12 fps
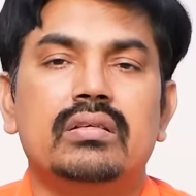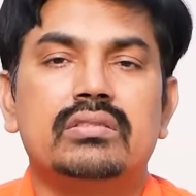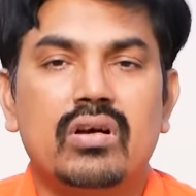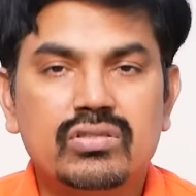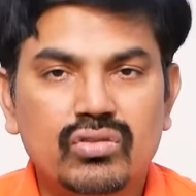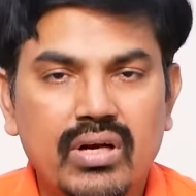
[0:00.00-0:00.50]

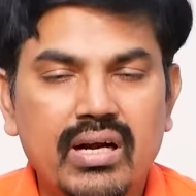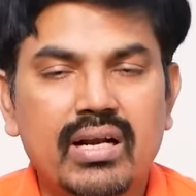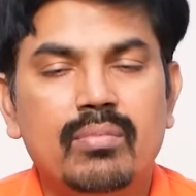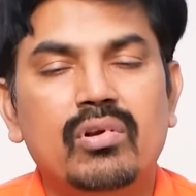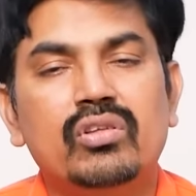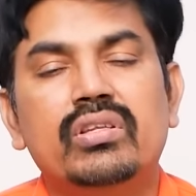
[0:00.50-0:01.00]
స్టాక్స్ త్వరగా
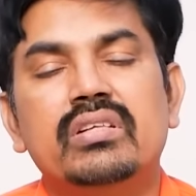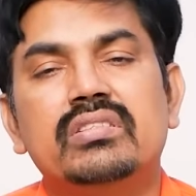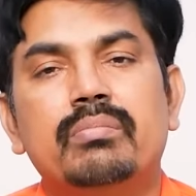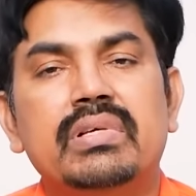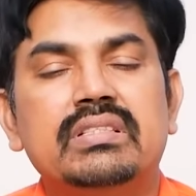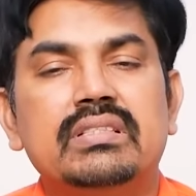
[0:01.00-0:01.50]
డబుల్ అవుతాయని
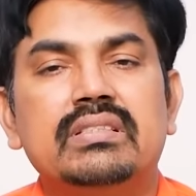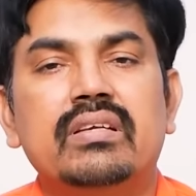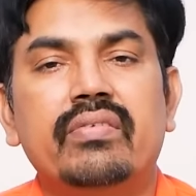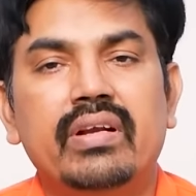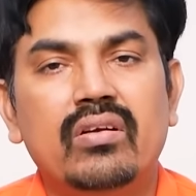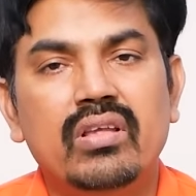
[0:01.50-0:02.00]
చెప్పేసి
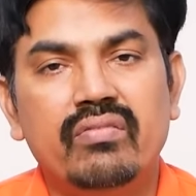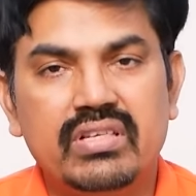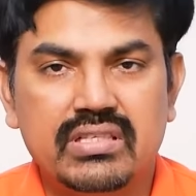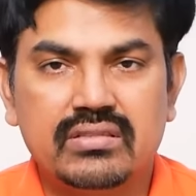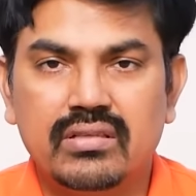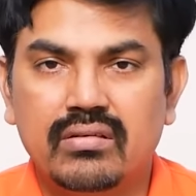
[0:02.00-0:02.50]
వీటిలో
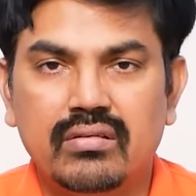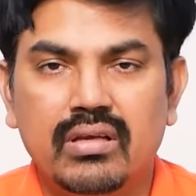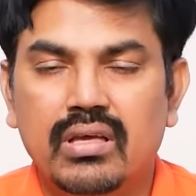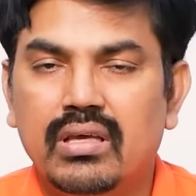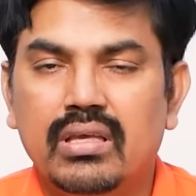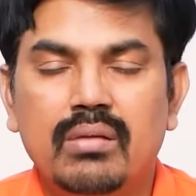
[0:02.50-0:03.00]
ఇన్వెస్ట్ చేస్తున్నారు
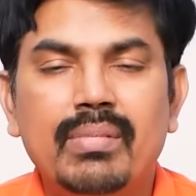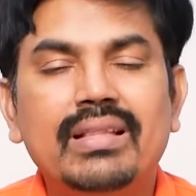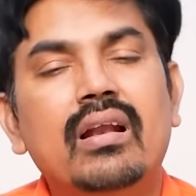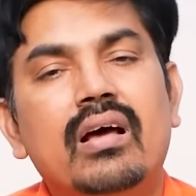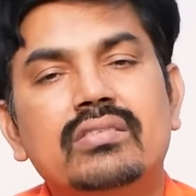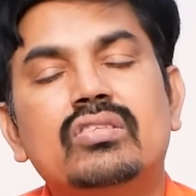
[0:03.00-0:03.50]
ఈ
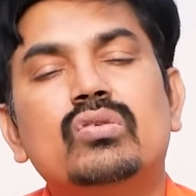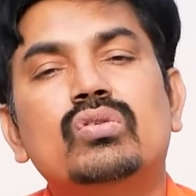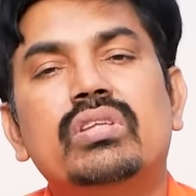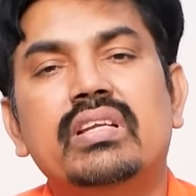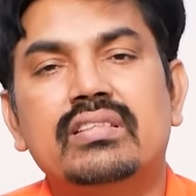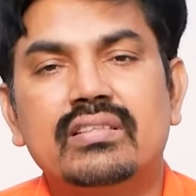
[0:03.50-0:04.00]
మధ్య లాస్ట్ టూ
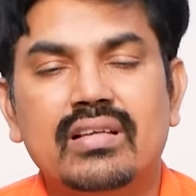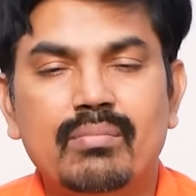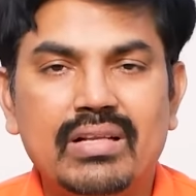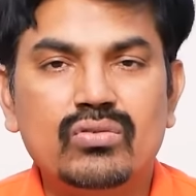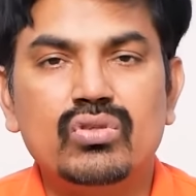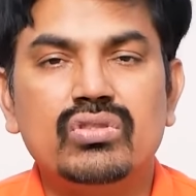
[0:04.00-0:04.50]
త్రీ ఇయర్స్ కనుక
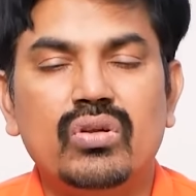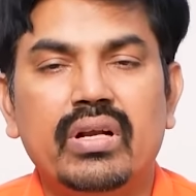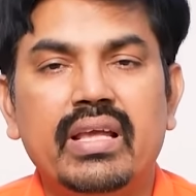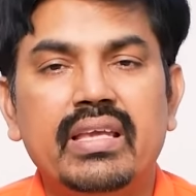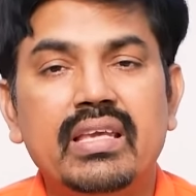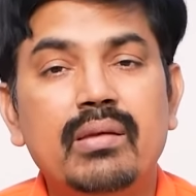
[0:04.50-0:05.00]
మనం
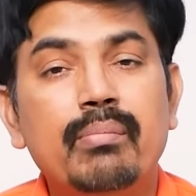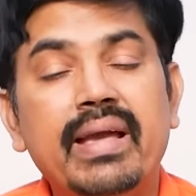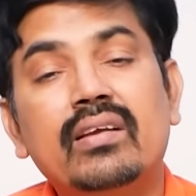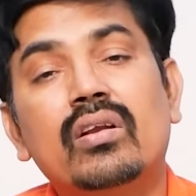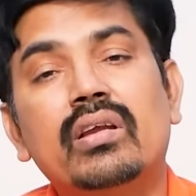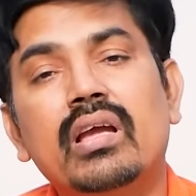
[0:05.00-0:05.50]
చూస్తుంటే ఈ
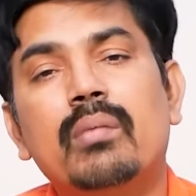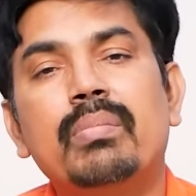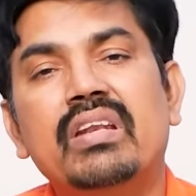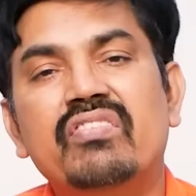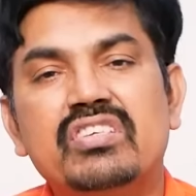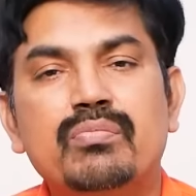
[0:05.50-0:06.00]
మైక్రో క్యాప్
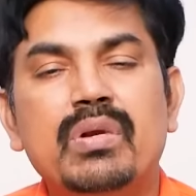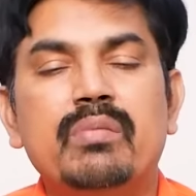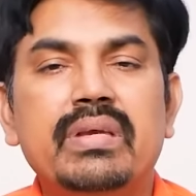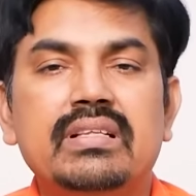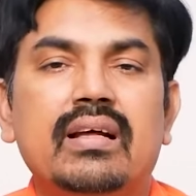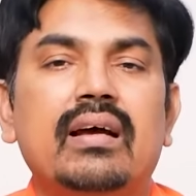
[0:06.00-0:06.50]
ఇన్వెస్ట్మెంట్
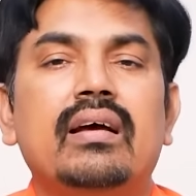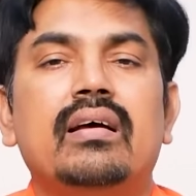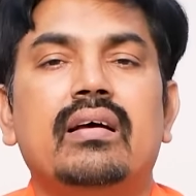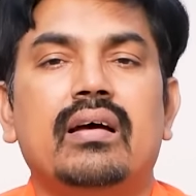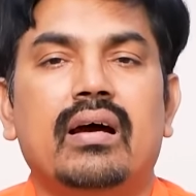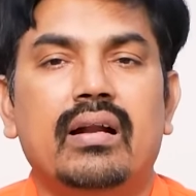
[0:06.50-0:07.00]
మీద
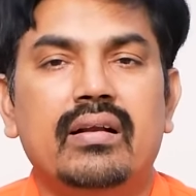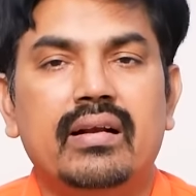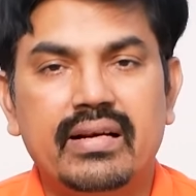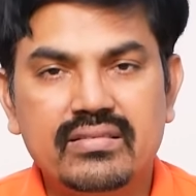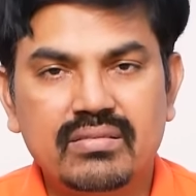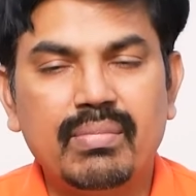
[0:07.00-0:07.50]
అండ్
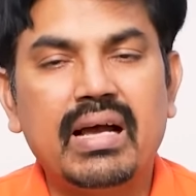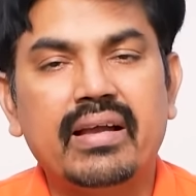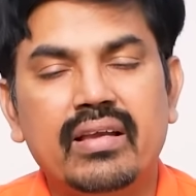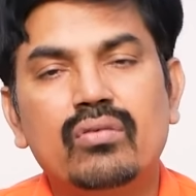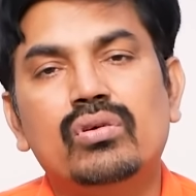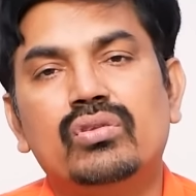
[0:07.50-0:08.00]
ట్రెండ్స్ బాగా
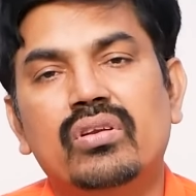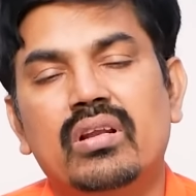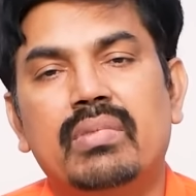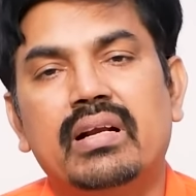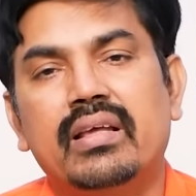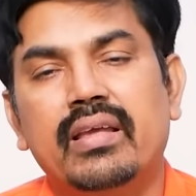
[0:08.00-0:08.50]
ఎక్కువ అవుతున్నాయి
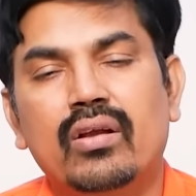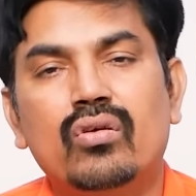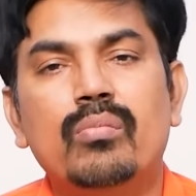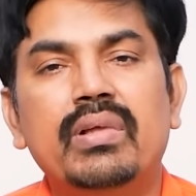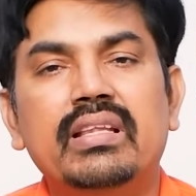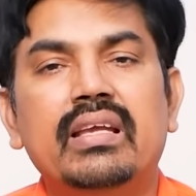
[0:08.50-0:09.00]
అనమాట
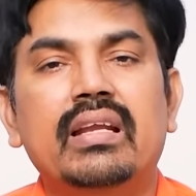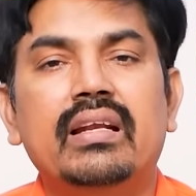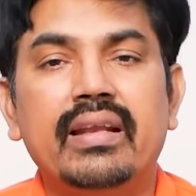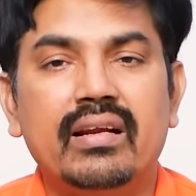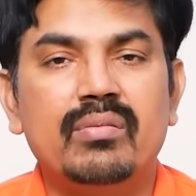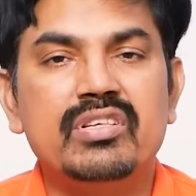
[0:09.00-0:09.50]
ఎక్కువ మంది
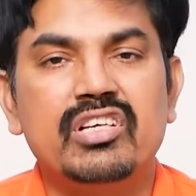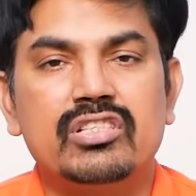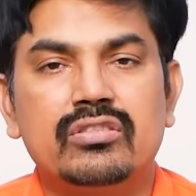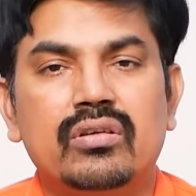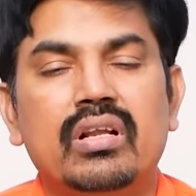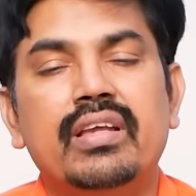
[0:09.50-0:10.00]
వీటిని రికమెండ్
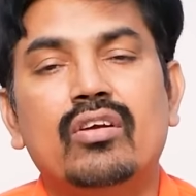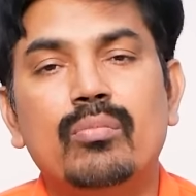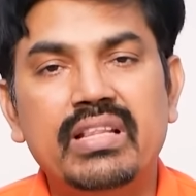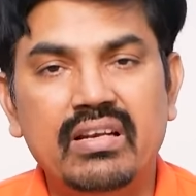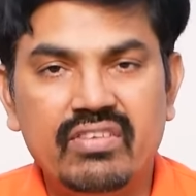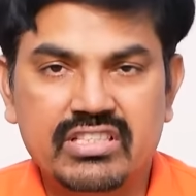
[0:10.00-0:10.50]
చేస్తున్నారు ఎక్కువ
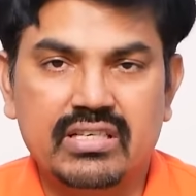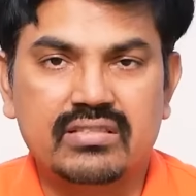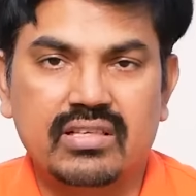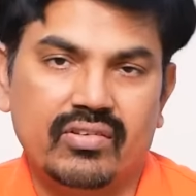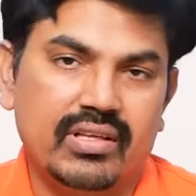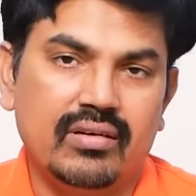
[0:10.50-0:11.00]
మంది ఇన్వెస్ట్
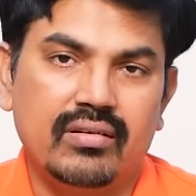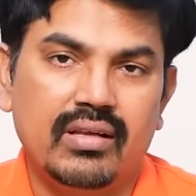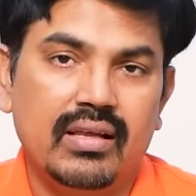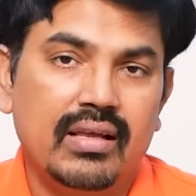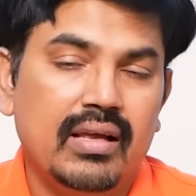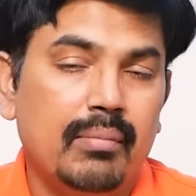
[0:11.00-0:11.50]
చేస్తున్నారు
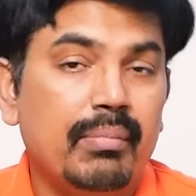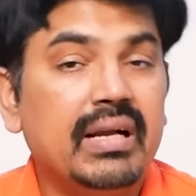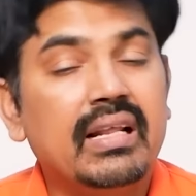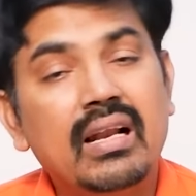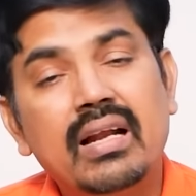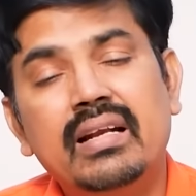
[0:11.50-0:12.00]

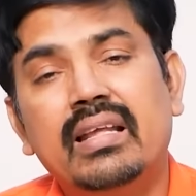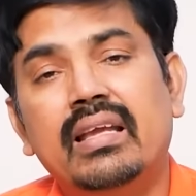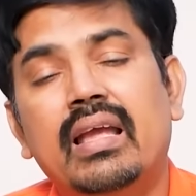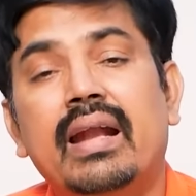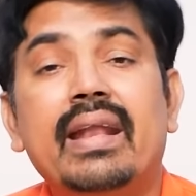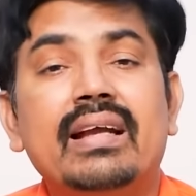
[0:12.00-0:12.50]
బట్ ఇలాంటి
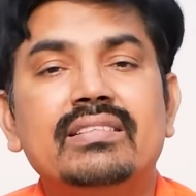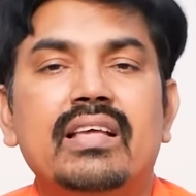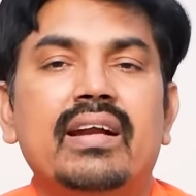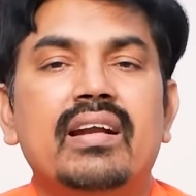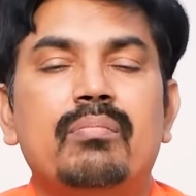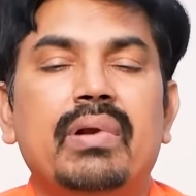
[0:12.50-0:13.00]
అటాక్
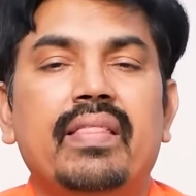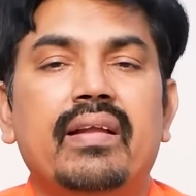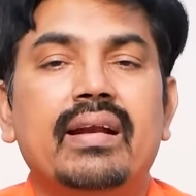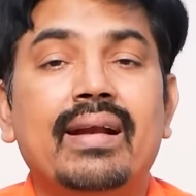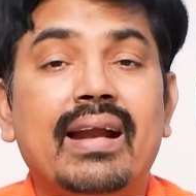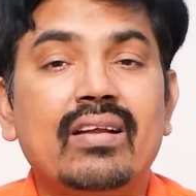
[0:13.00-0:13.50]
జరిగినప్పుడు
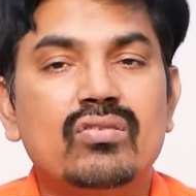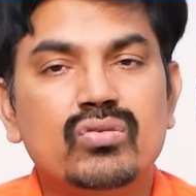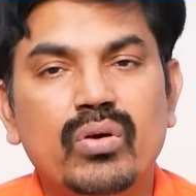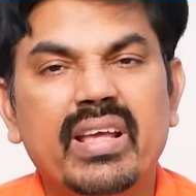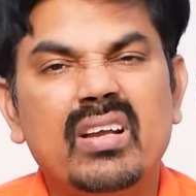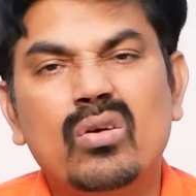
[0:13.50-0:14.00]
ఏంటంటే డ్రాడౌన్స్
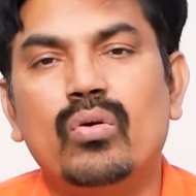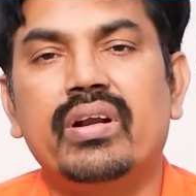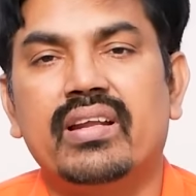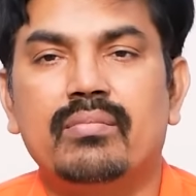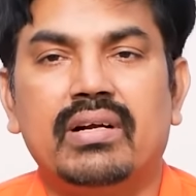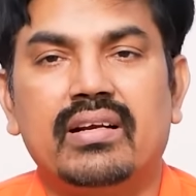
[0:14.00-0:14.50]
కూడా ఎక్కువ
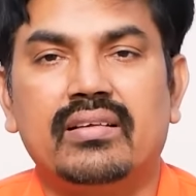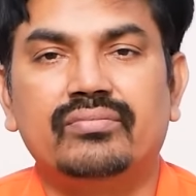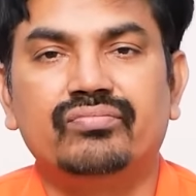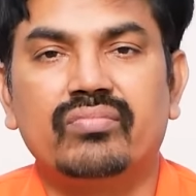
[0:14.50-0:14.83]
ఉంటాయి అనమాట